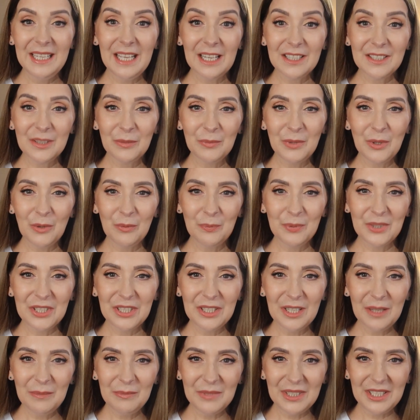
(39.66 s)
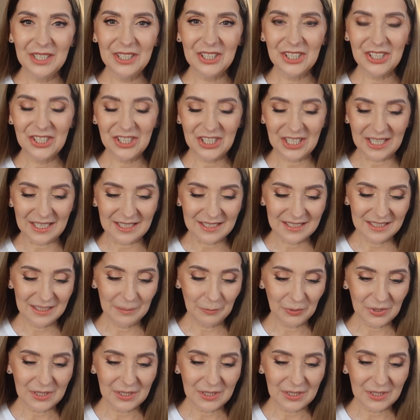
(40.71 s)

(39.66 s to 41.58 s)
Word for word: jak sobie uprzyjemnić czas i